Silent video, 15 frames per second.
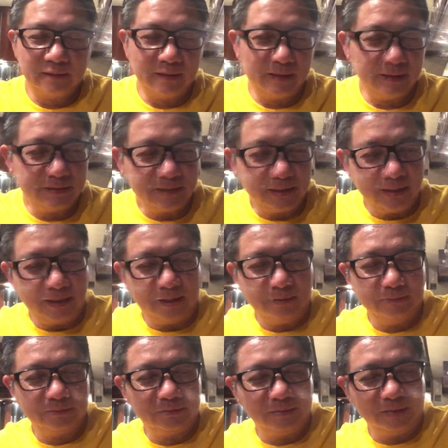à, sai
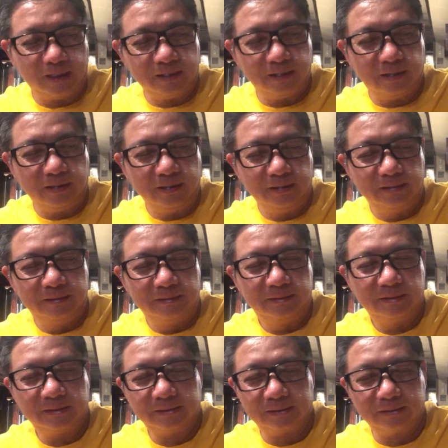đâu tôi đánh đó
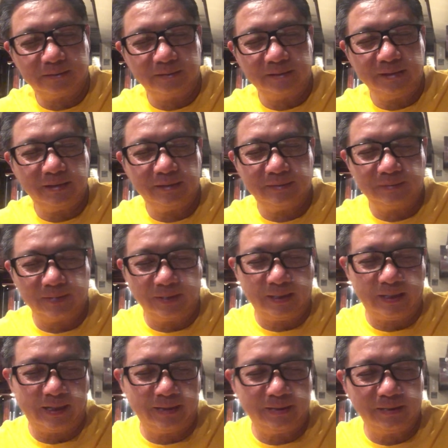nói gì tôi nói
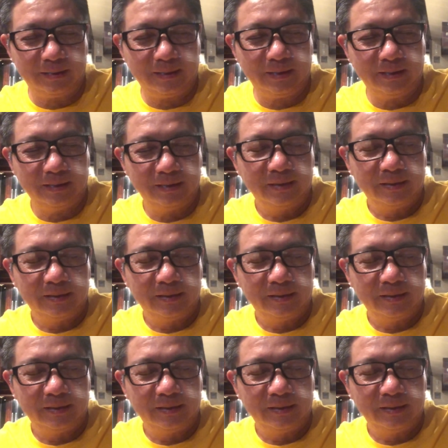lại thôi à.